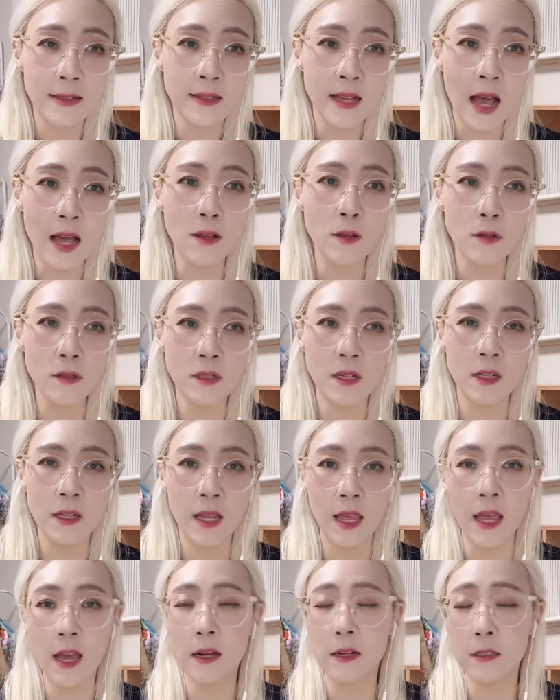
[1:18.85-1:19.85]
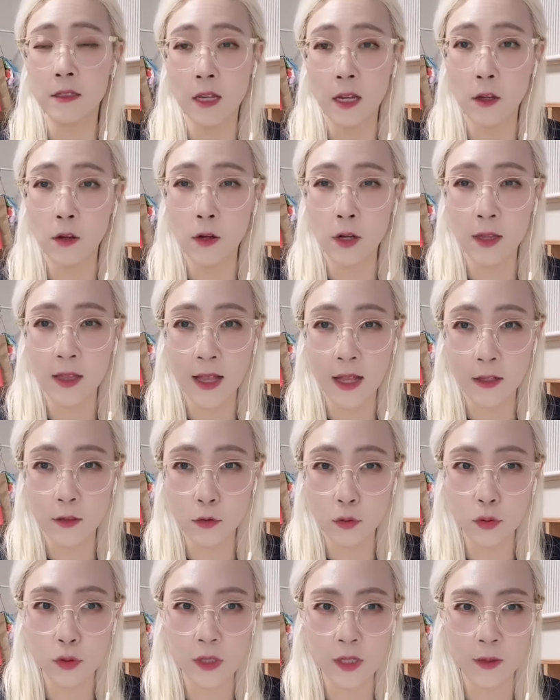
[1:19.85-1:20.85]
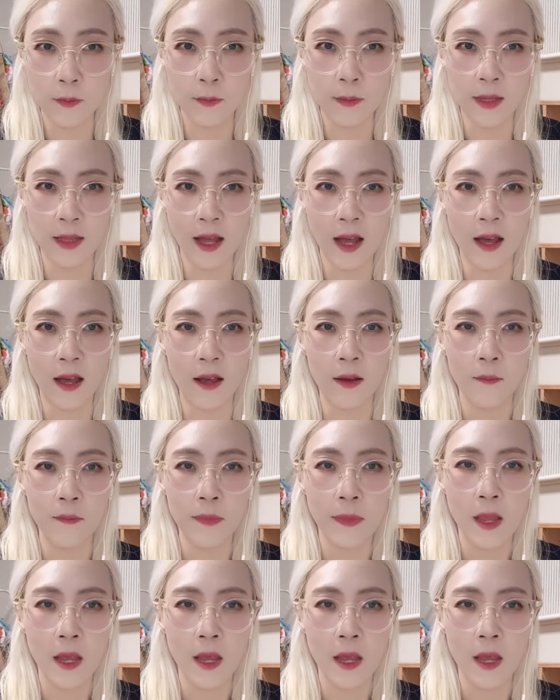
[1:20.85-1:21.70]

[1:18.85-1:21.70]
4년짜리 계약을 체결했다는 소식입니다.